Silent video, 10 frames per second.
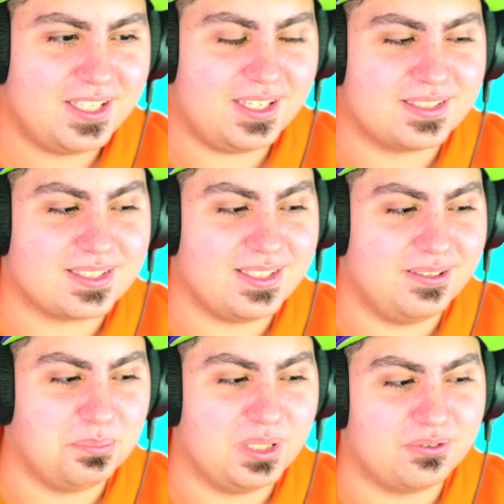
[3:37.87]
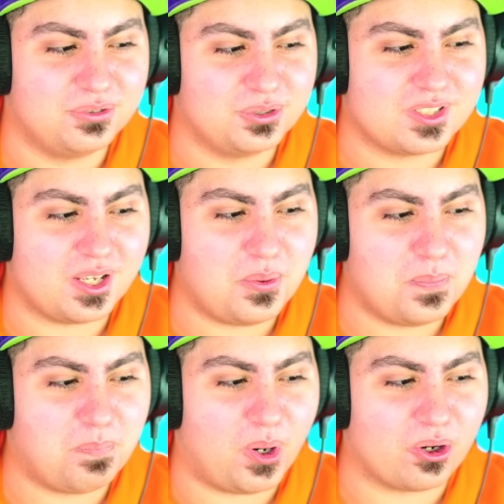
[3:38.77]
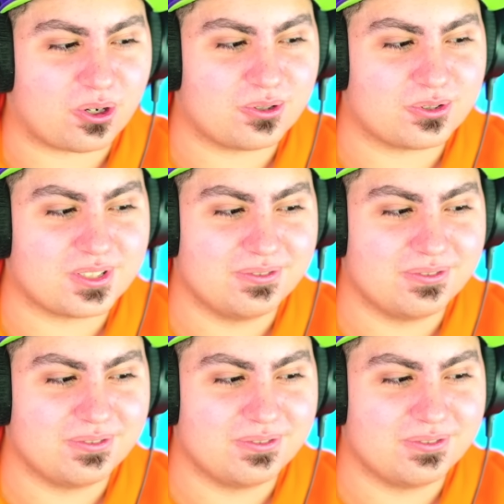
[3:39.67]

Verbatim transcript: Che schifo. Bigfoot, sei un porco